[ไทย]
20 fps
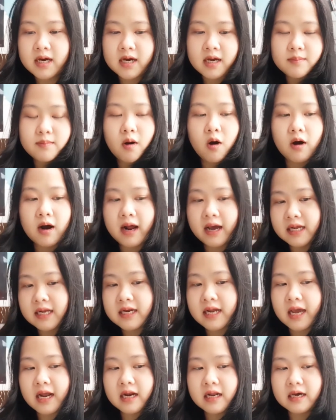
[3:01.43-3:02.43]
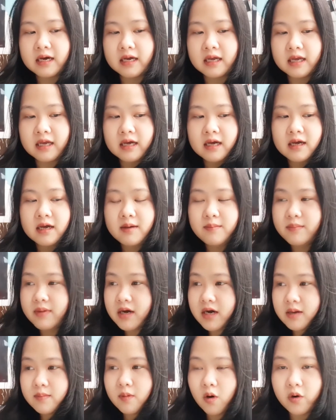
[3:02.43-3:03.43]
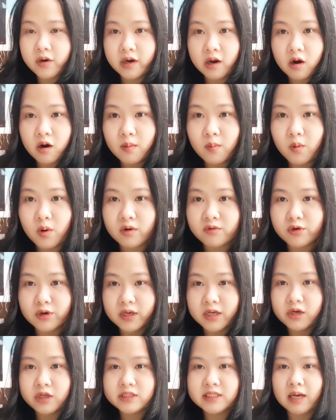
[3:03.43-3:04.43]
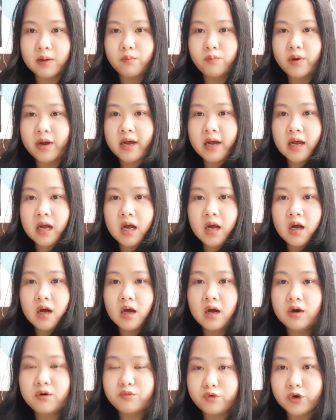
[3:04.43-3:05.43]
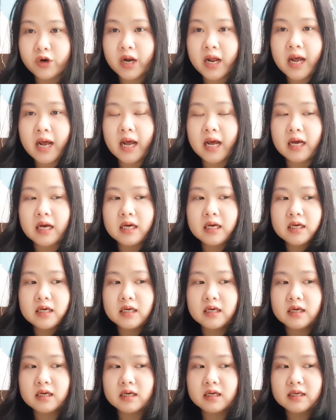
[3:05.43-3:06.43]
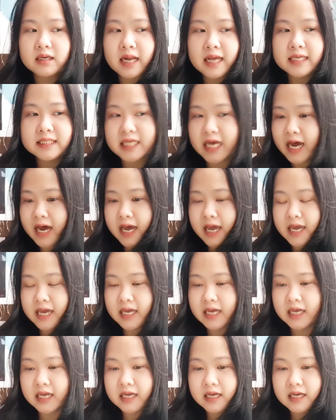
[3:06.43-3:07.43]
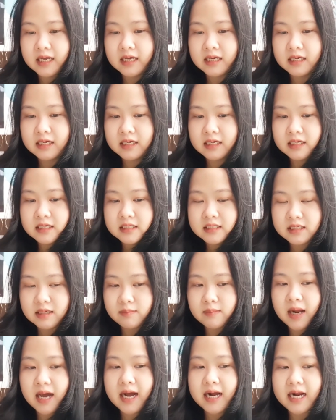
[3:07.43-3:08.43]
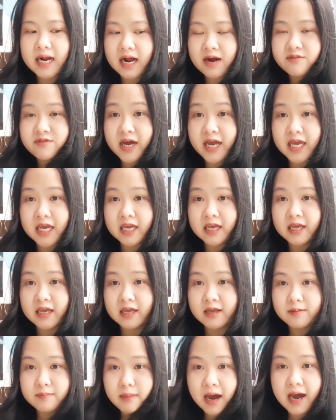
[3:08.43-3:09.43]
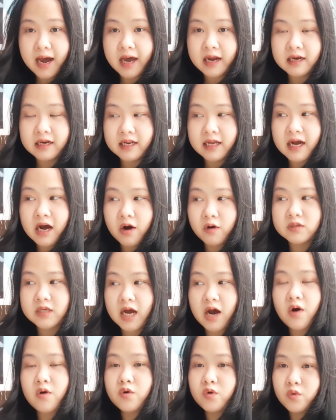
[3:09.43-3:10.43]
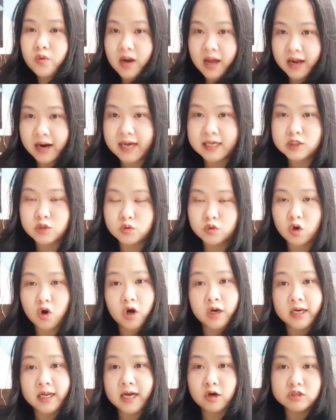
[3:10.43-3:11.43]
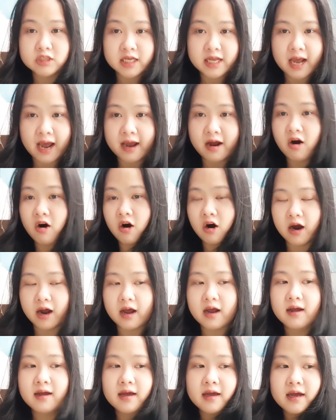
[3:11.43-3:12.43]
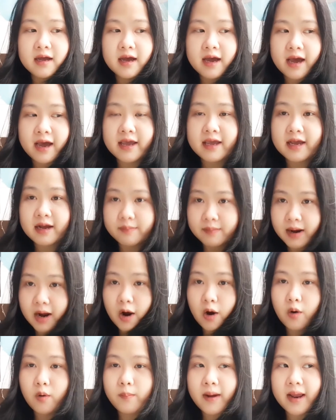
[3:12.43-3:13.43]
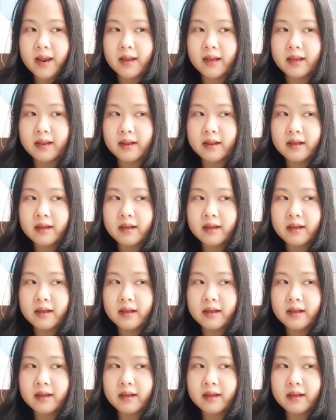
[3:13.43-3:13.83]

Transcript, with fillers: ไม่เคยบอกใครที่ไหนเลยไม่เคยบอกคนในครอบครัวฝนเลยด้วยซ้ำว่าฝนอะได้จ่ายชำระค่าไฟบ้านที่เขาเช่าอยู่หลังล่าสุดก่อนที่เขาจะย้ายออกอะให้กับเขาไป3,600